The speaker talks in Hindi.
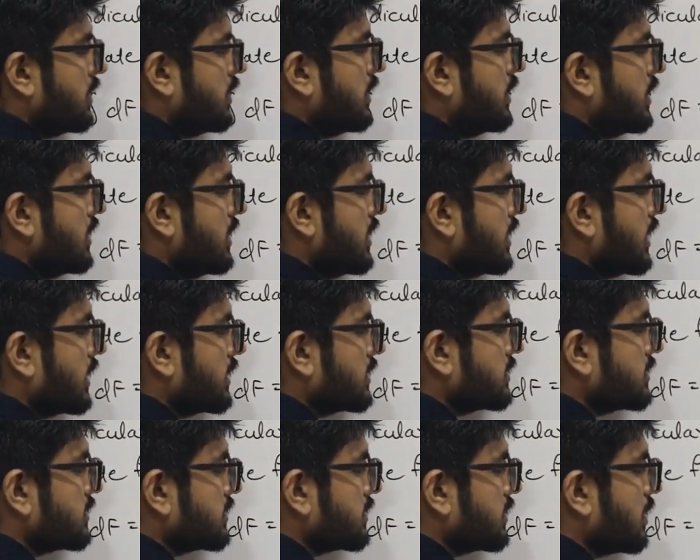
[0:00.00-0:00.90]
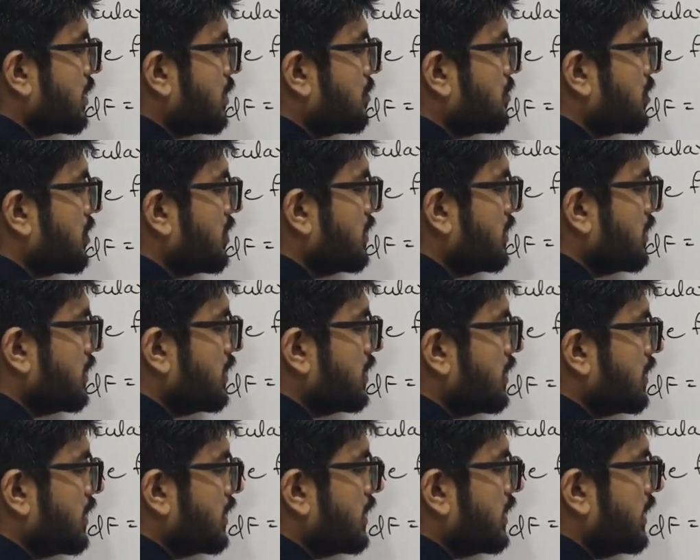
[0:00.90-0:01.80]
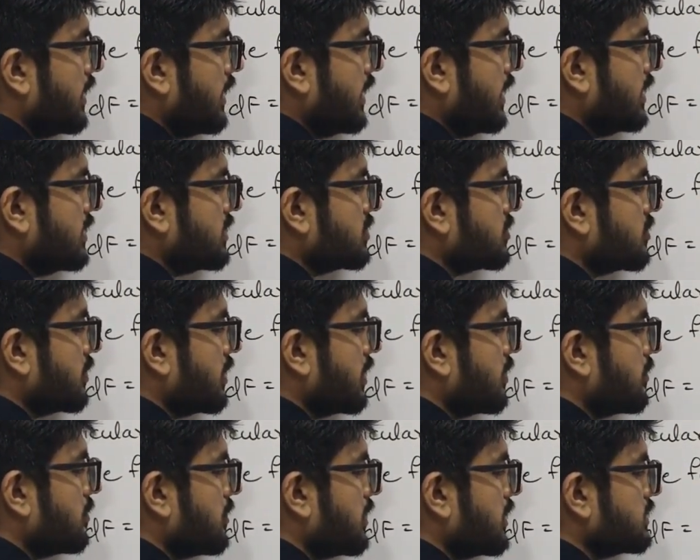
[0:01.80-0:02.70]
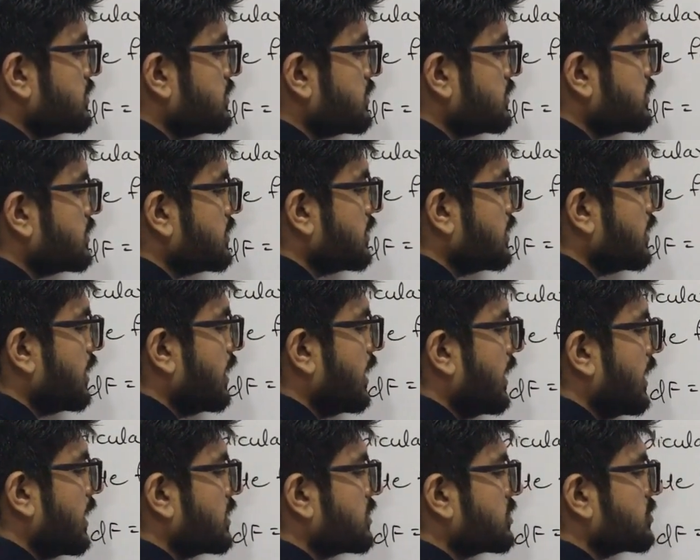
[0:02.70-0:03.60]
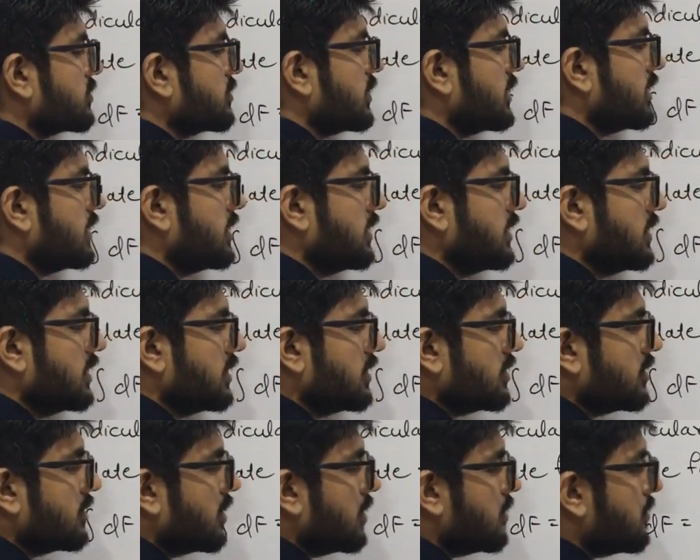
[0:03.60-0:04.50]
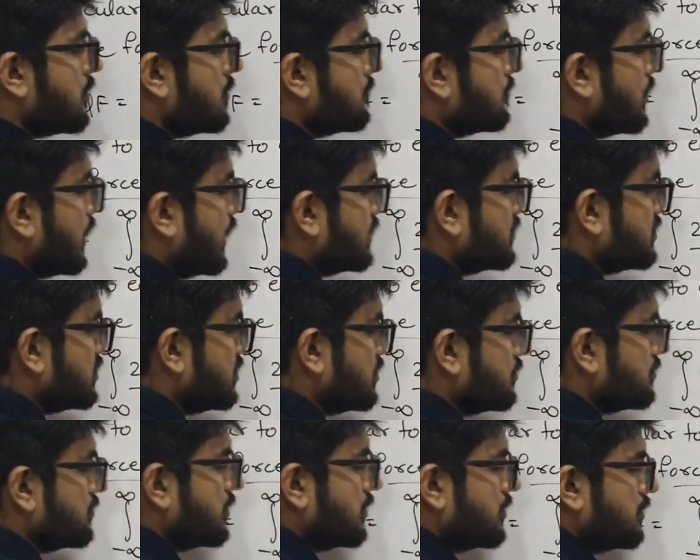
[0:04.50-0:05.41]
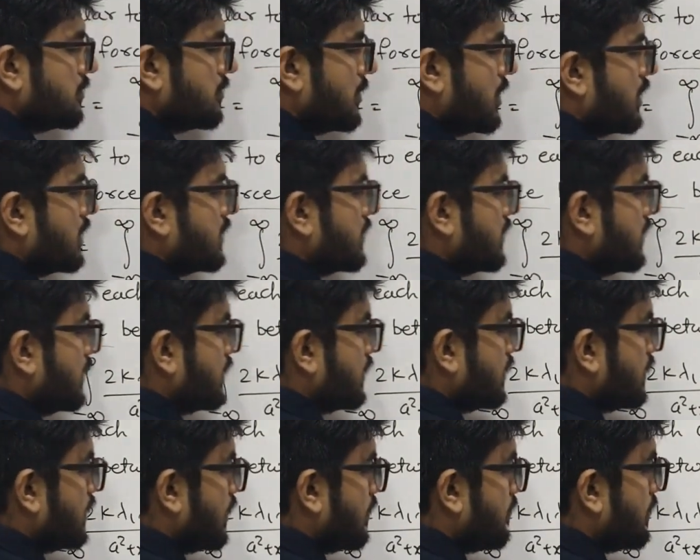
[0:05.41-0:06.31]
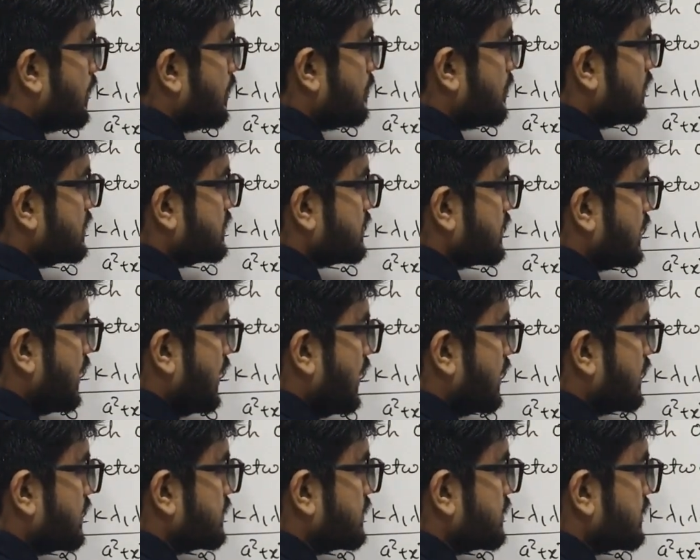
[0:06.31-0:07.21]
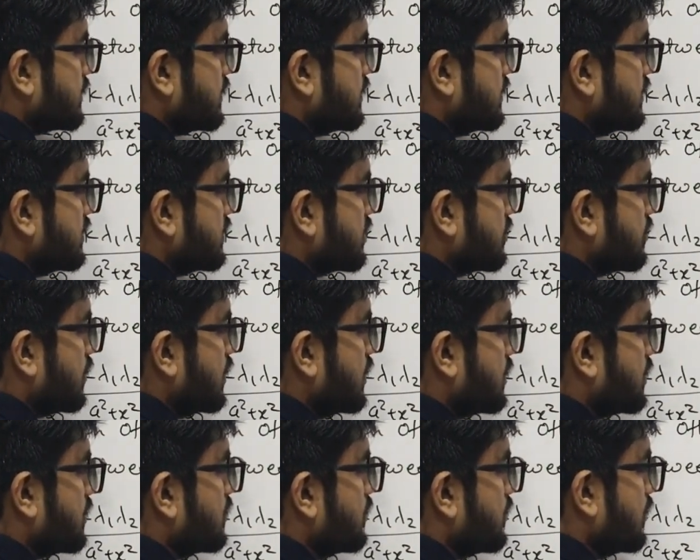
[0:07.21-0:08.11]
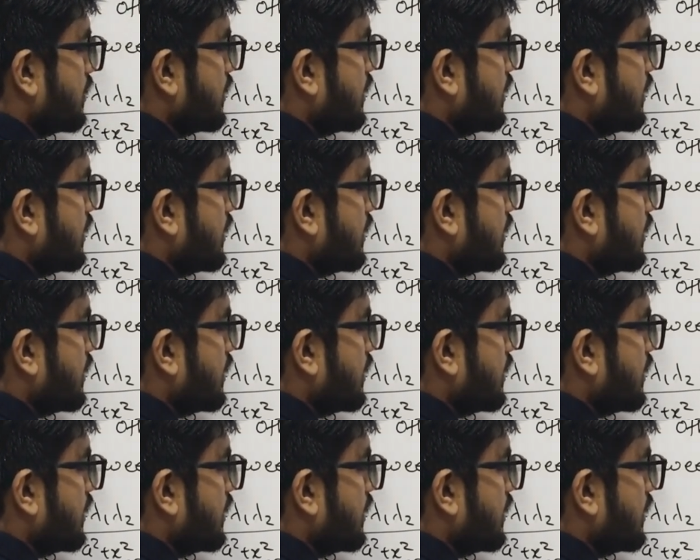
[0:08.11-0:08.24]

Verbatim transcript: डी एक्स अपॉन ए स्क्वायर प्लस एक्स स्क्वायर तो अब हम एज्यूम करते हैं कि हमारे पास x इज इक्वल टू